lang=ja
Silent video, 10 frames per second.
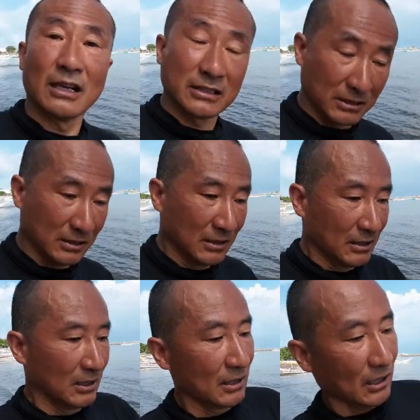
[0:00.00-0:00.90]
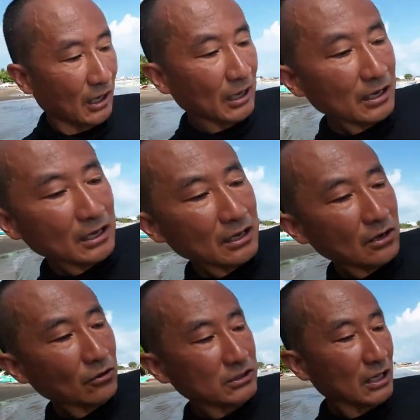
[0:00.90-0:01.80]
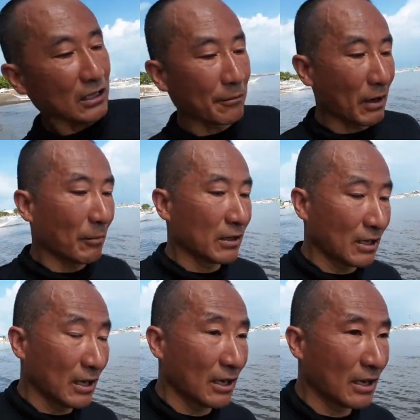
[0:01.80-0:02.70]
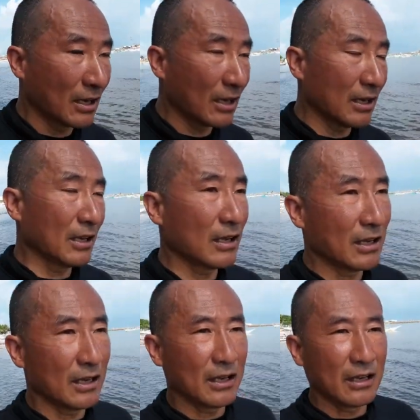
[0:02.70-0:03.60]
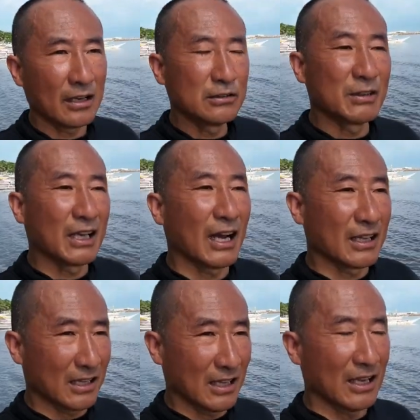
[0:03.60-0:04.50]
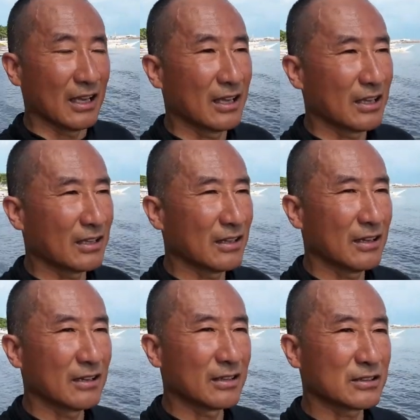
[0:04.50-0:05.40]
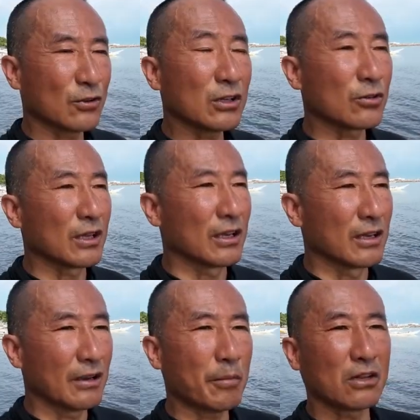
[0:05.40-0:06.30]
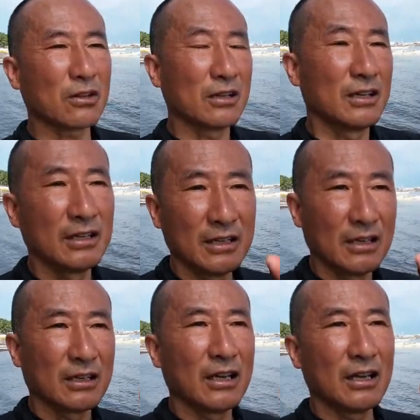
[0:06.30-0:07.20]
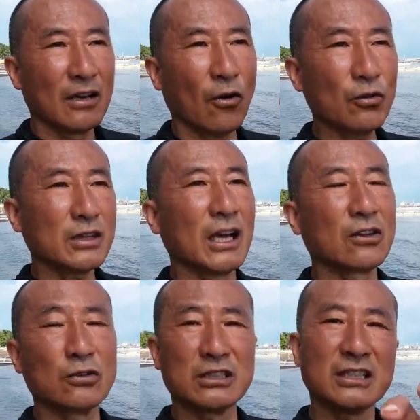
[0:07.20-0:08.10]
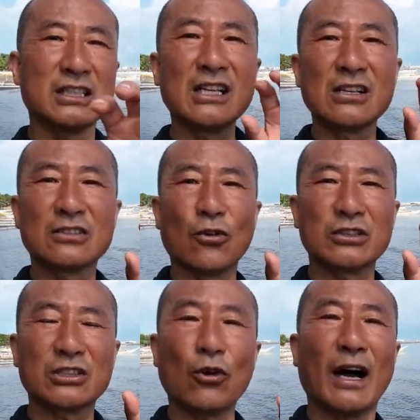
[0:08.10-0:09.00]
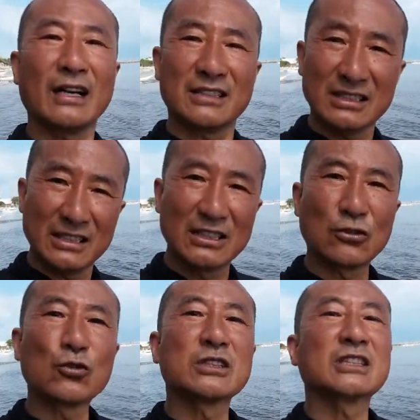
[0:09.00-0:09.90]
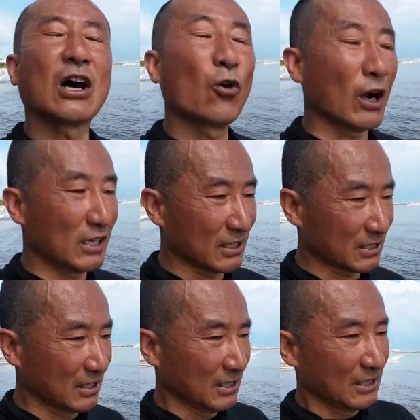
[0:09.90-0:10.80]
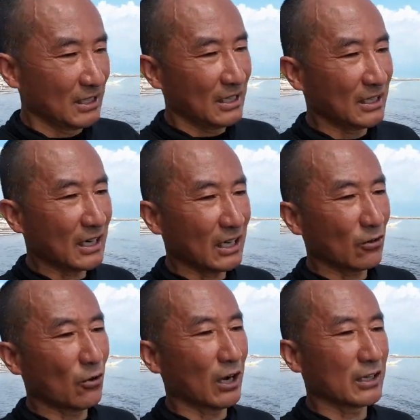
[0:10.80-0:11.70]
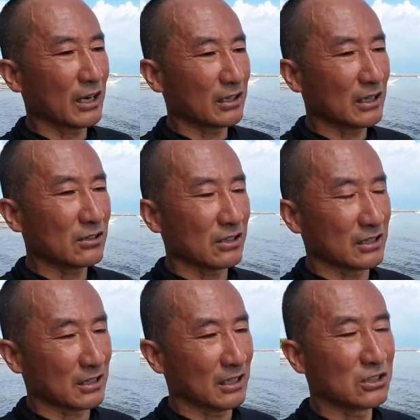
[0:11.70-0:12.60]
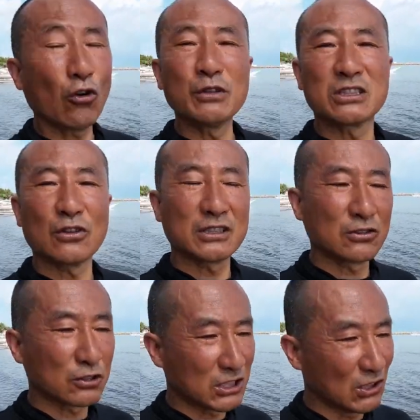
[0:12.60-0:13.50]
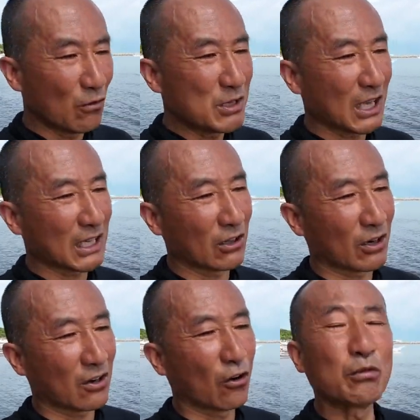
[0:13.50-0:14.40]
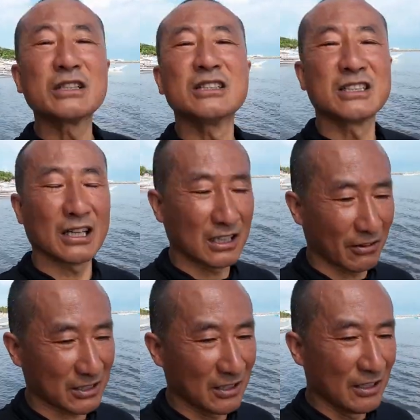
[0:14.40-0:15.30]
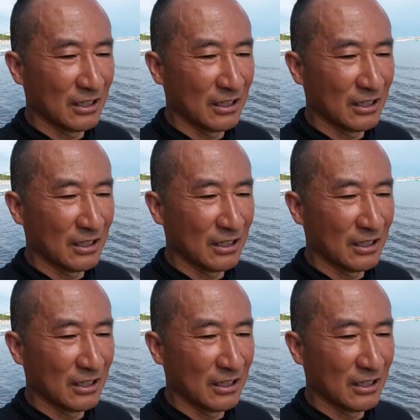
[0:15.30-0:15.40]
やつあれをつけたままで、えー、海に入ってでその後ねやっぱり、えー、本体と磁気シールドを一度外して掃除した方がいいですで中の方がんて言うんですかね塩水特有の塩みたいなのがこぶりついちゃってます、